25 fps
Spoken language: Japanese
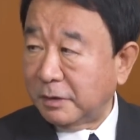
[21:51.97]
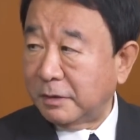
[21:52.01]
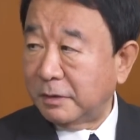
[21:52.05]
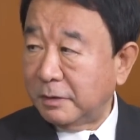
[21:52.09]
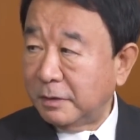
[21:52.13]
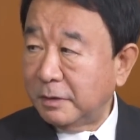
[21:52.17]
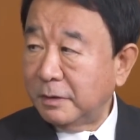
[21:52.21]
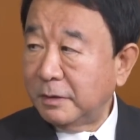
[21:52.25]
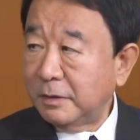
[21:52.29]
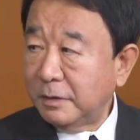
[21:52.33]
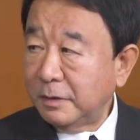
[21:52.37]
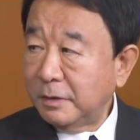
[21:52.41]
はい、
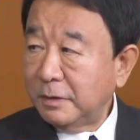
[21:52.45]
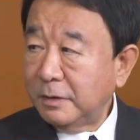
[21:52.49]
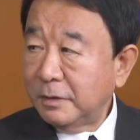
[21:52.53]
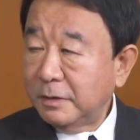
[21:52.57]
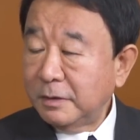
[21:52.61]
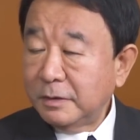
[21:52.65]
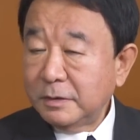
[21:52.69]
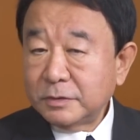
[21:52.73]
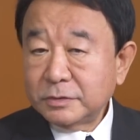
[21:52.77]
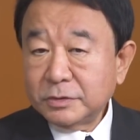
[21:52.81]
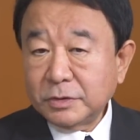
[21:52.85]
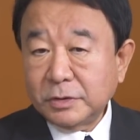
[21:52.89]

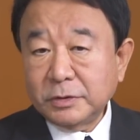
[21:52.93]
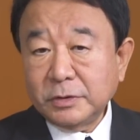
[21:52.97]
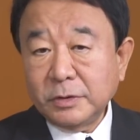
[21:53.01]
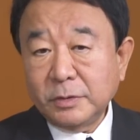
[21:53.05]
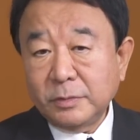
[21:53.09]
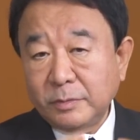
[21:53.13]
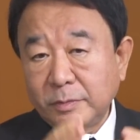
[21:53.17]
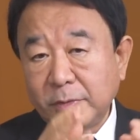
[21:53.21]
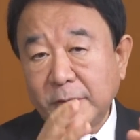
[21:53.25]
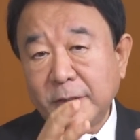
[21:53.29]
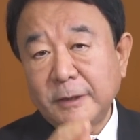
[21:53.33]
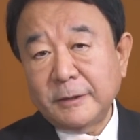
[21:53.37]
それで
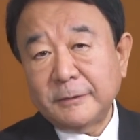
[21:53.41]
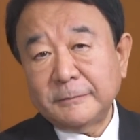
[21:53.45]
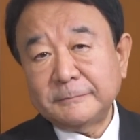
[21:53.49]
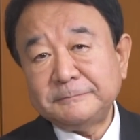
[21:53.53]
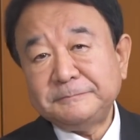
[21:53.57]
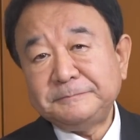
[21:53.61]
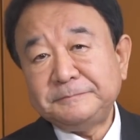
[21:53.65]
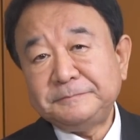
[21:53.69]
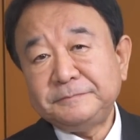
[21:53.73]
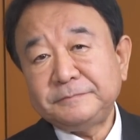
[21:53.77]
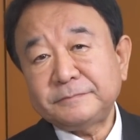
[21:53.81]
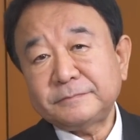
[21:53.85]
もまあ